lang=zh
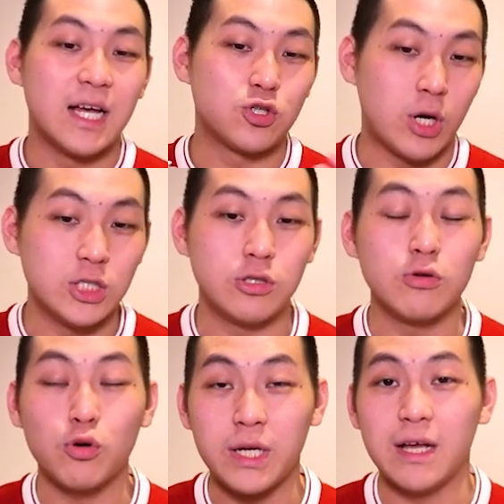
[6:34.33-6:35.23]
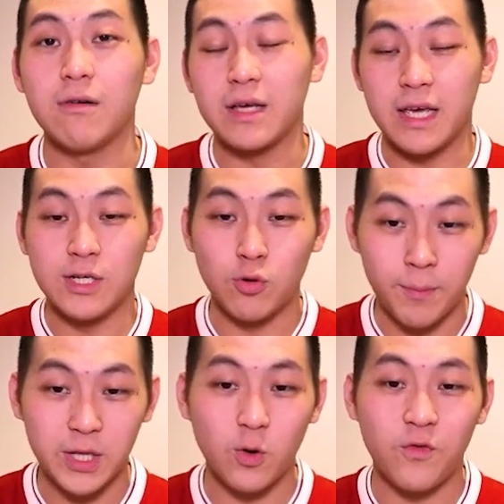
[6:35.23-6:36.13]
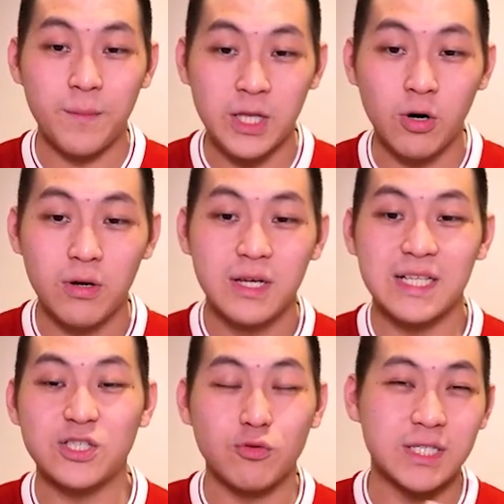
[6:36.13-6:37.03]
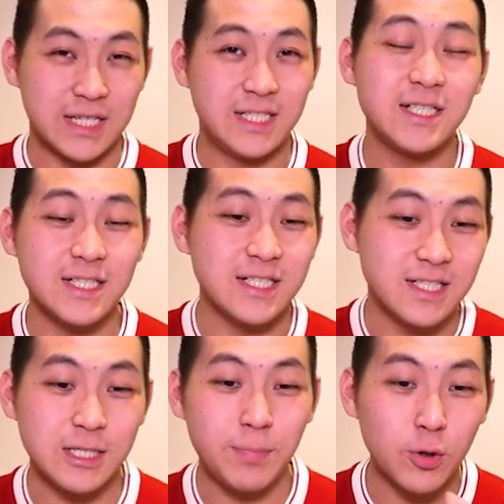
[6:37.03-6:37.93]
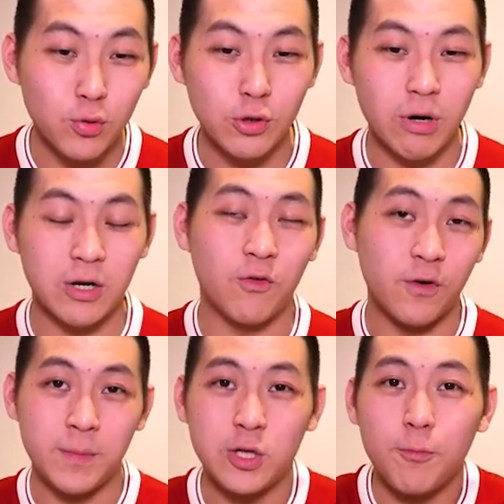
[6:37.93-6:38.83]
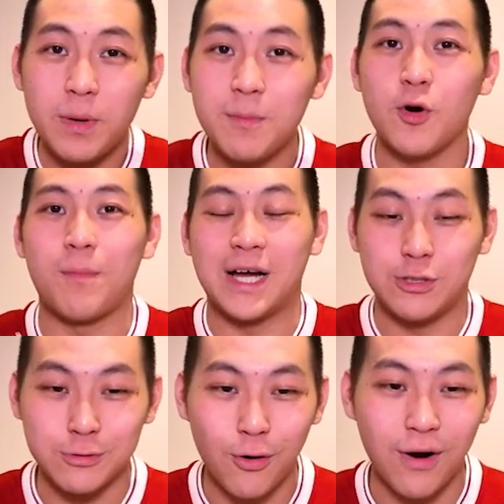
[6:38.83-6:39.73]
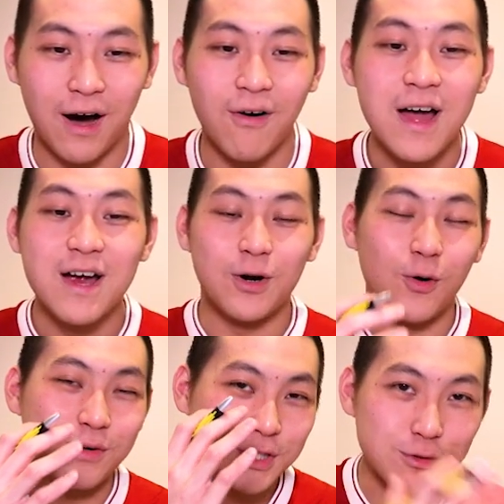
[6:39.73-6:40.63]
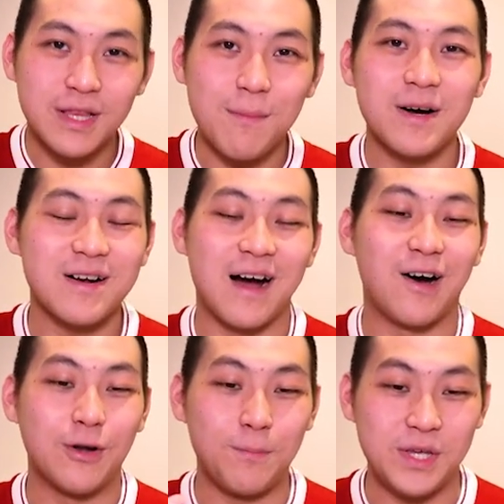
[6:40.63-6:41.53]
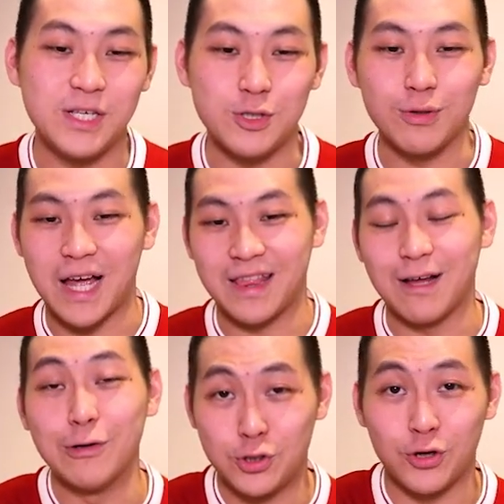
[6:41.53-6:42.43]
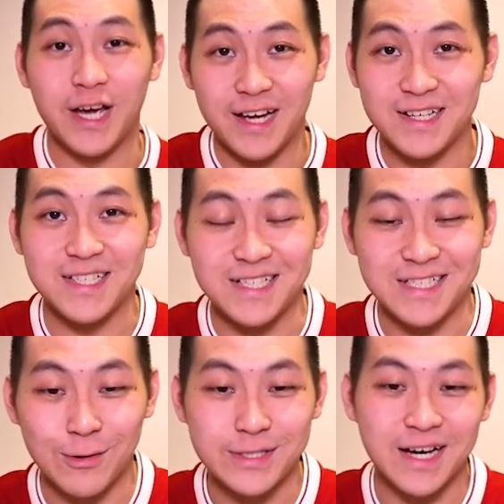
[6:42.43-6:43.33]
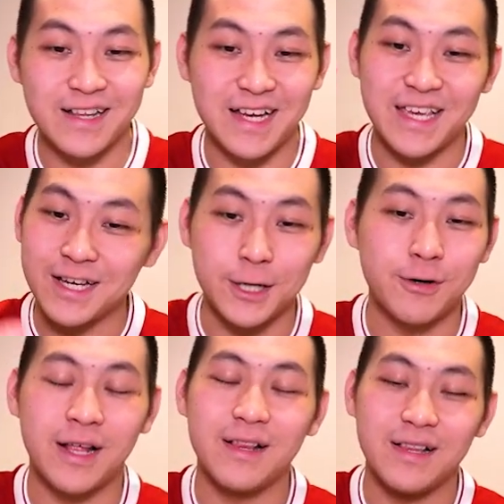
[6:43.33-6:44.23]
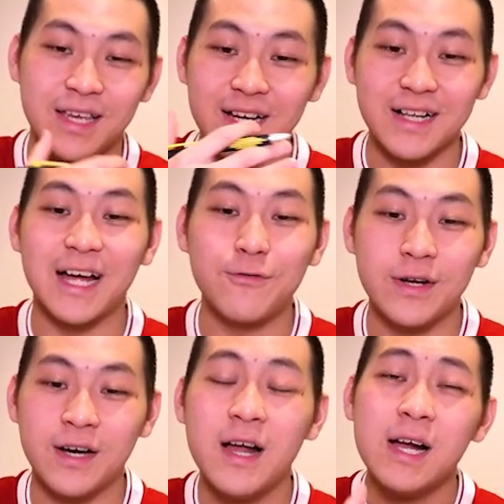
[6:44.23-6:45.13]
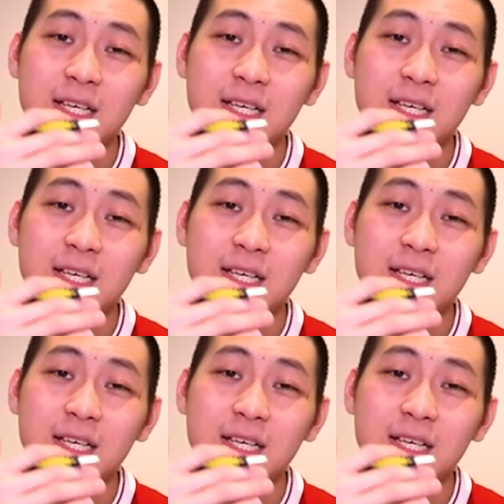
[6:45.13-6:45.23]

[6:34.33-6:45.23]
那传球推到了给 Roberto Firmino，那中场其实这里是一片混乱哦。Firmino 并没有把球控好，然后就那么刚好呢，皮球弹到了 Jordan Henderson 的脚下。那英格兰英格兰人呢，